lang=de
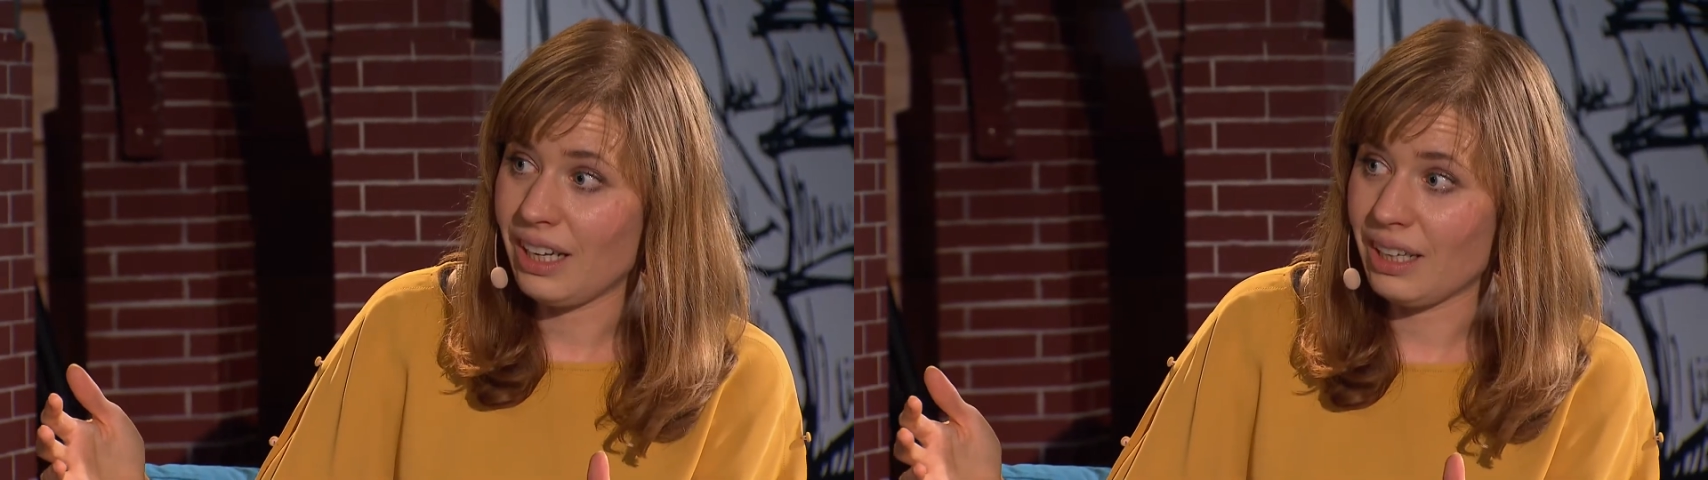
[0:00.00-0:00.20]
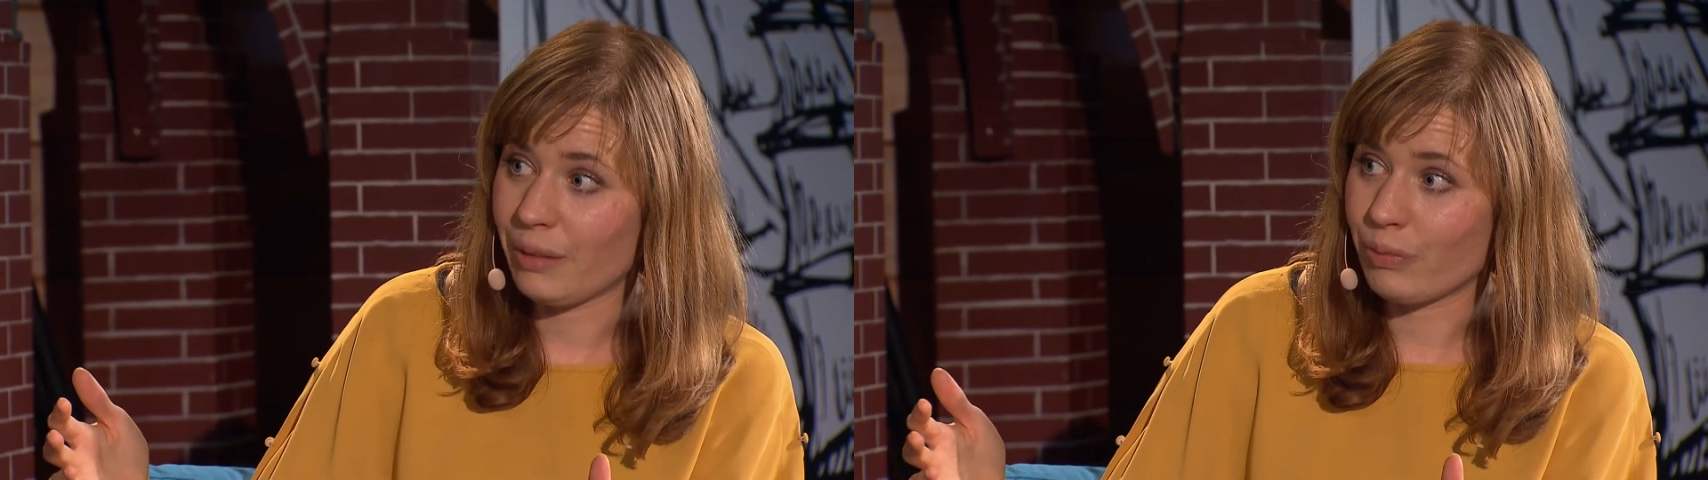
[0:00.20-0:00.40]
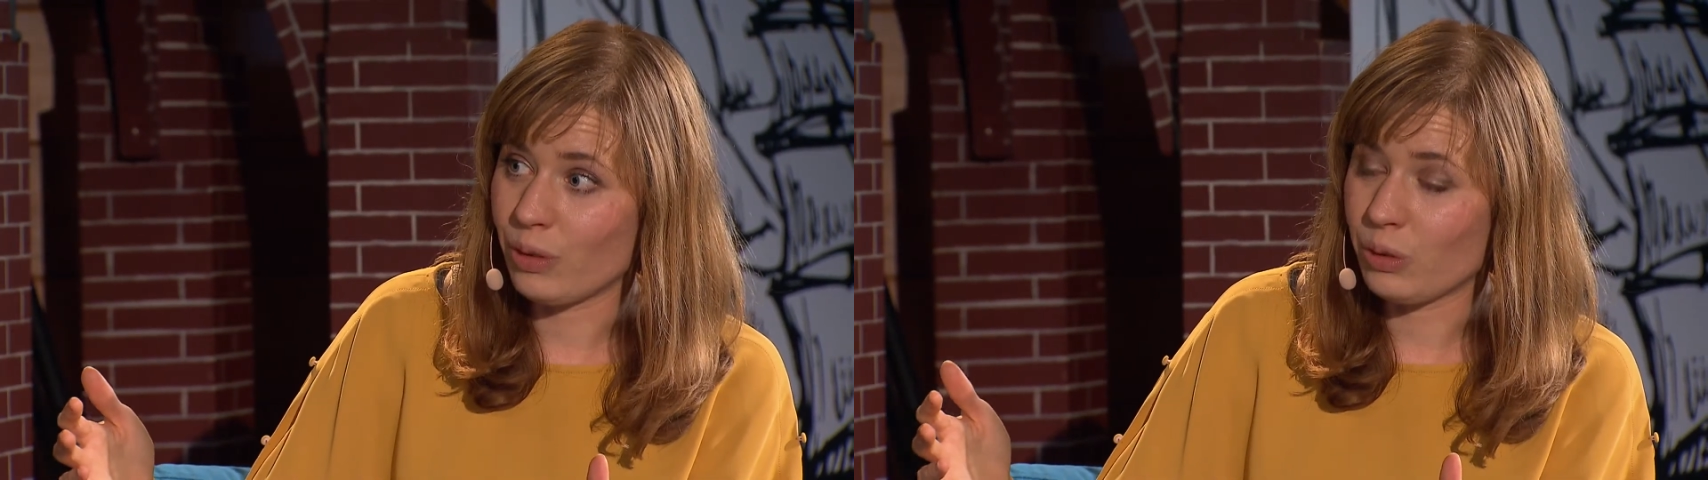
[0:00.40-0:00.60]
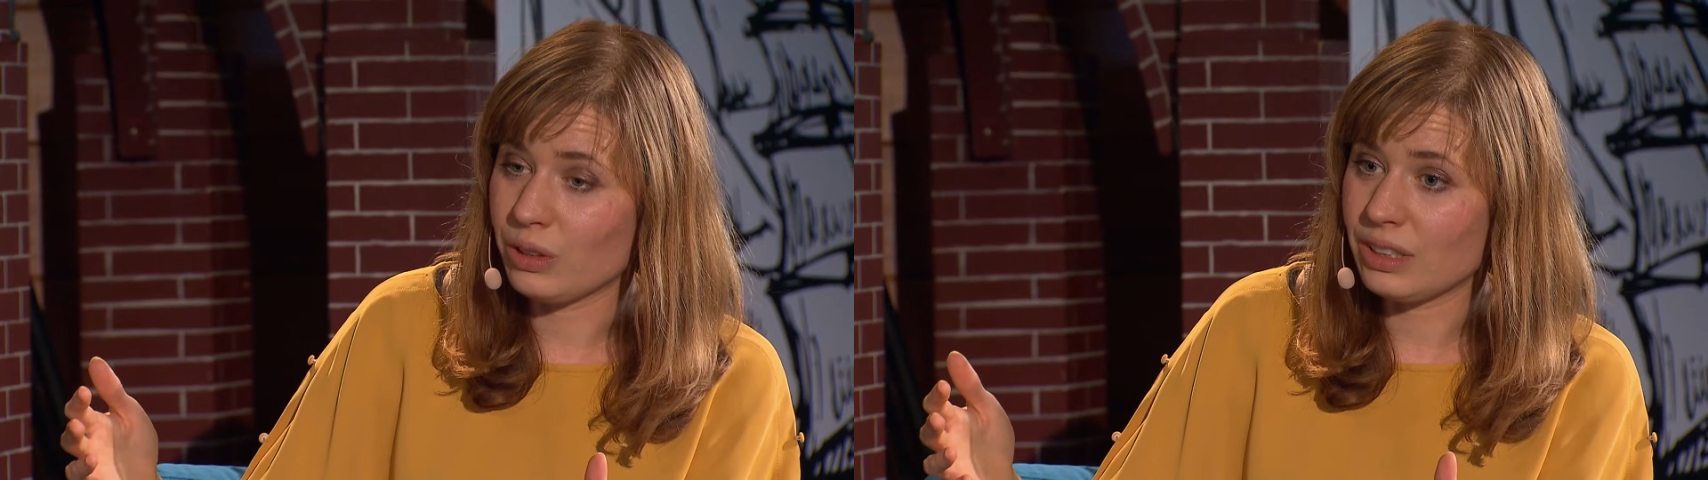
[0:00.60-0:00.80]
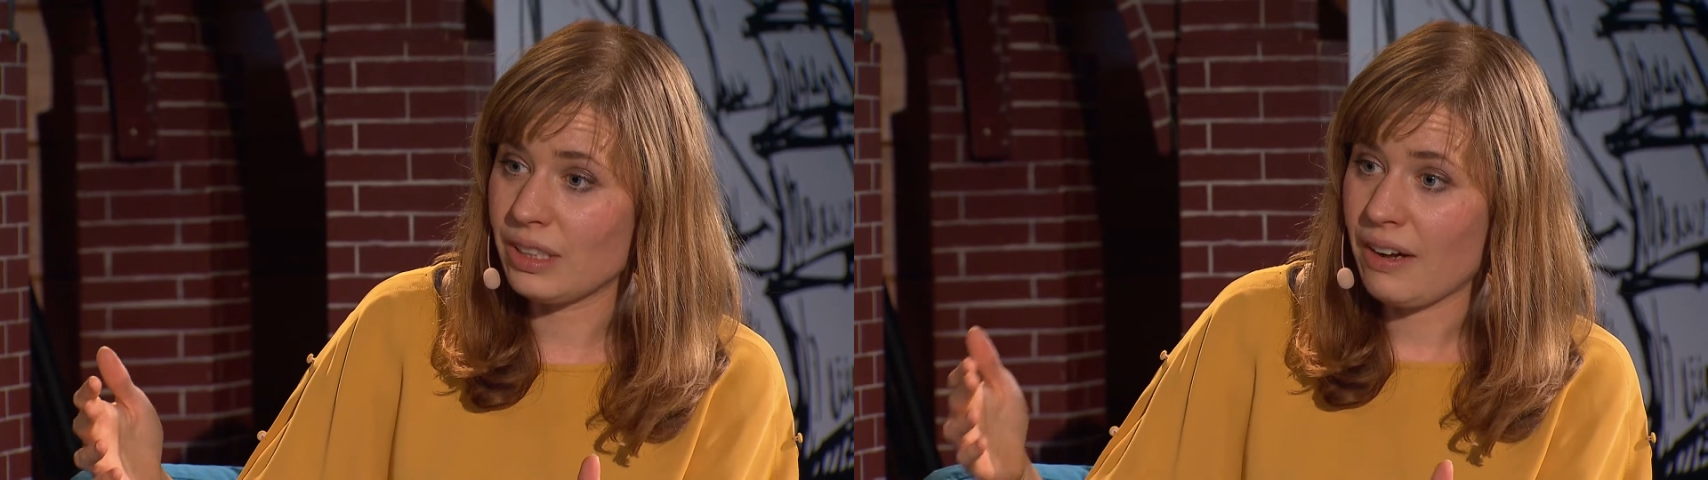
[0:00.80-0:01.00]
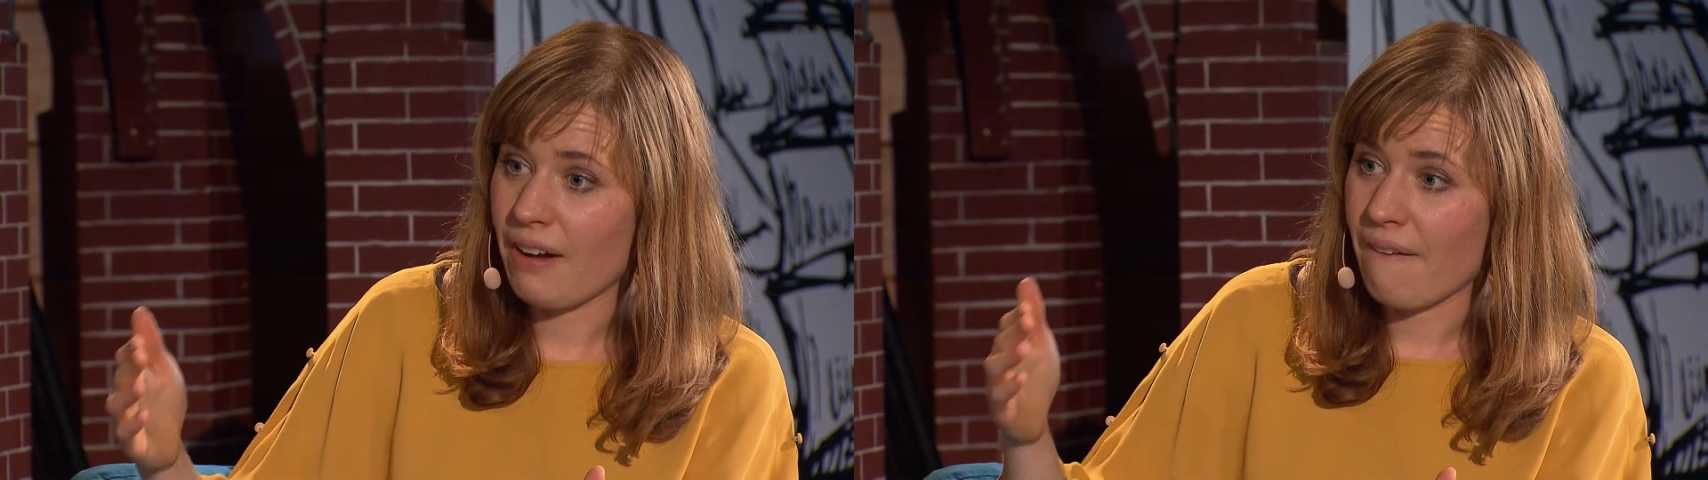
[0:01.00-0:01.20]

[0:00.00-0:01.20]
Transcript: Ähm, und